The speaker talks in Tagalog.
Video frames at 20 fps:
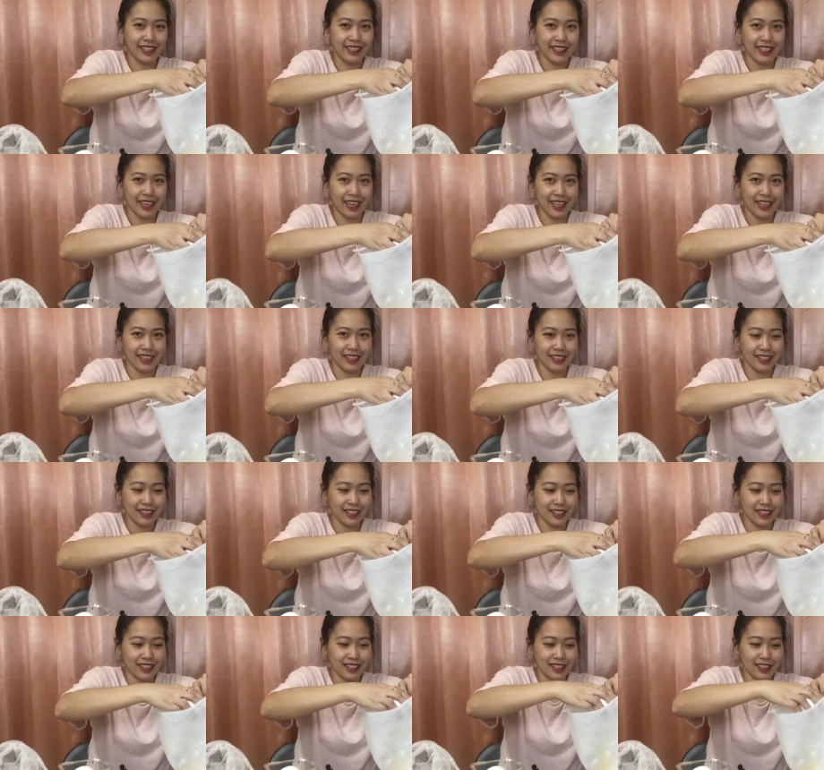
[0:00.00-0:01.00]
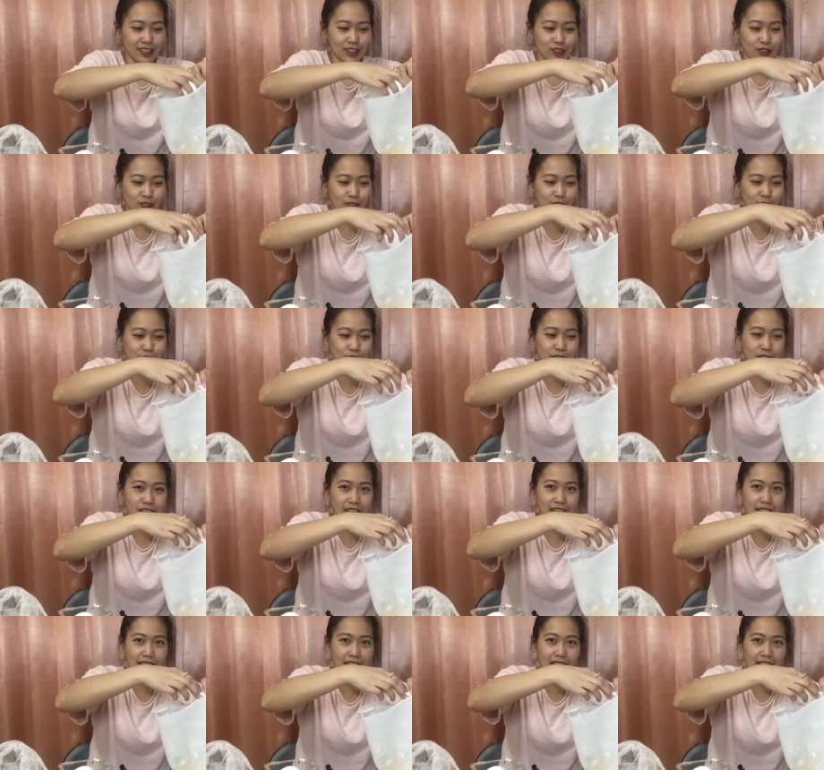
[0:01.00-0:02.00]
Yan. Ito,
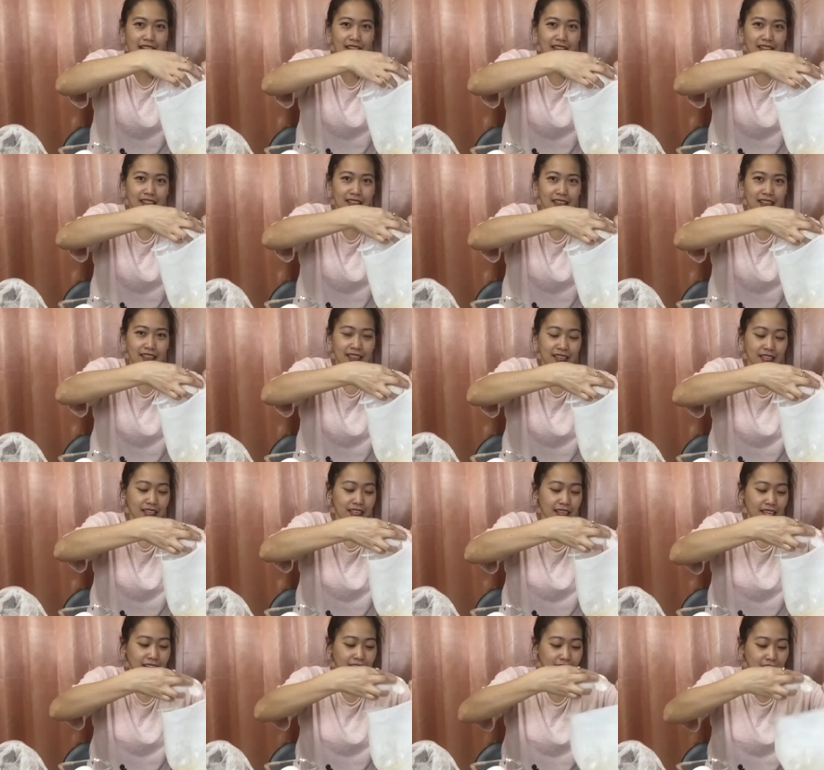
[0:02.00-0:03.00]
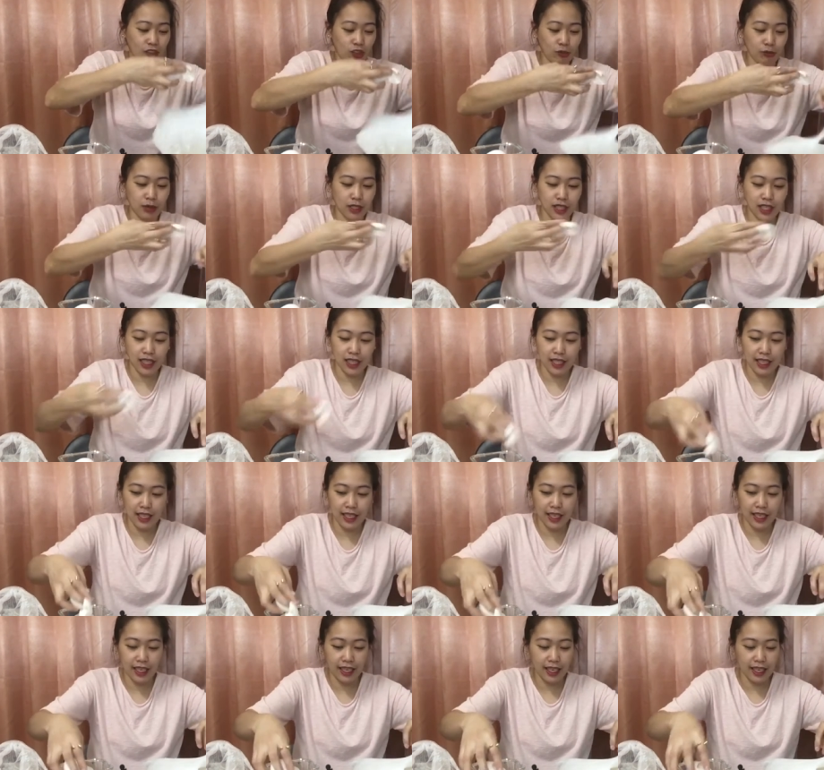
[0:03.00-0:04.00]
yan. Dito mo na rin
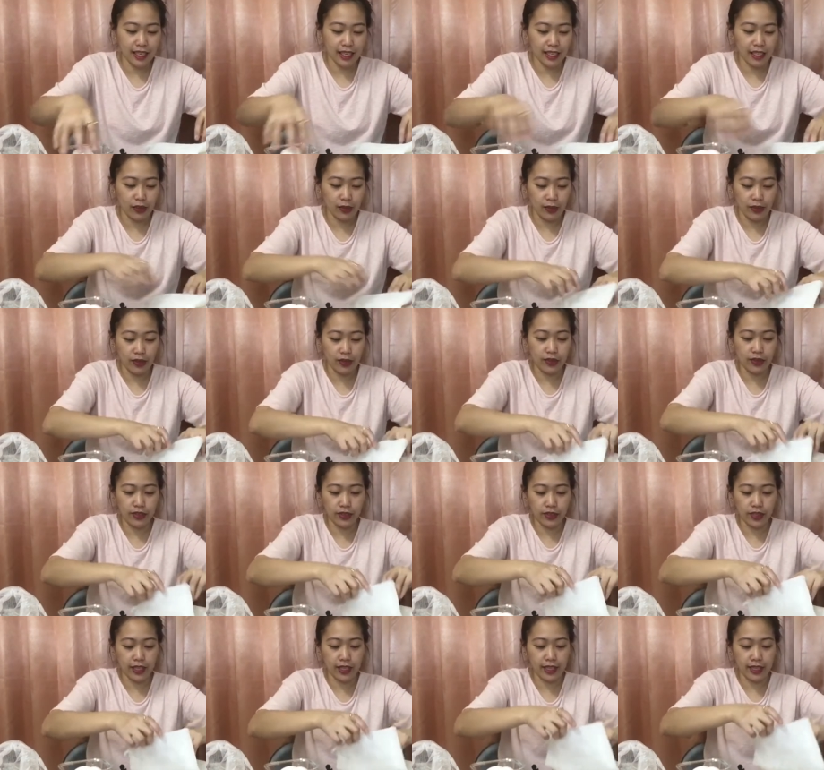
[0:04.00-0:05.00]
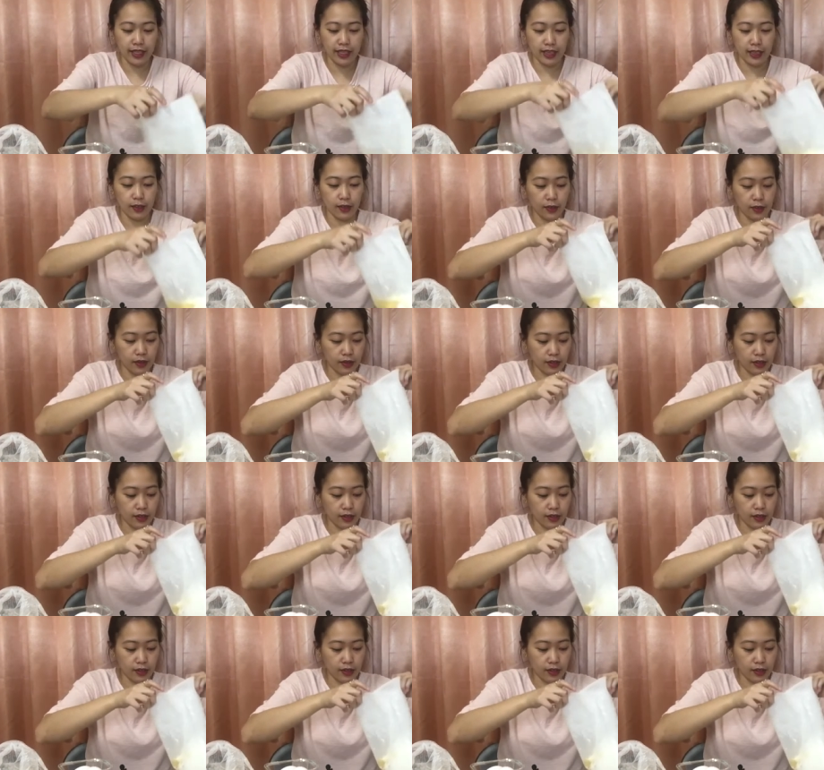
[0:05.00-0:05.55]
ilagay ang iyong itlog.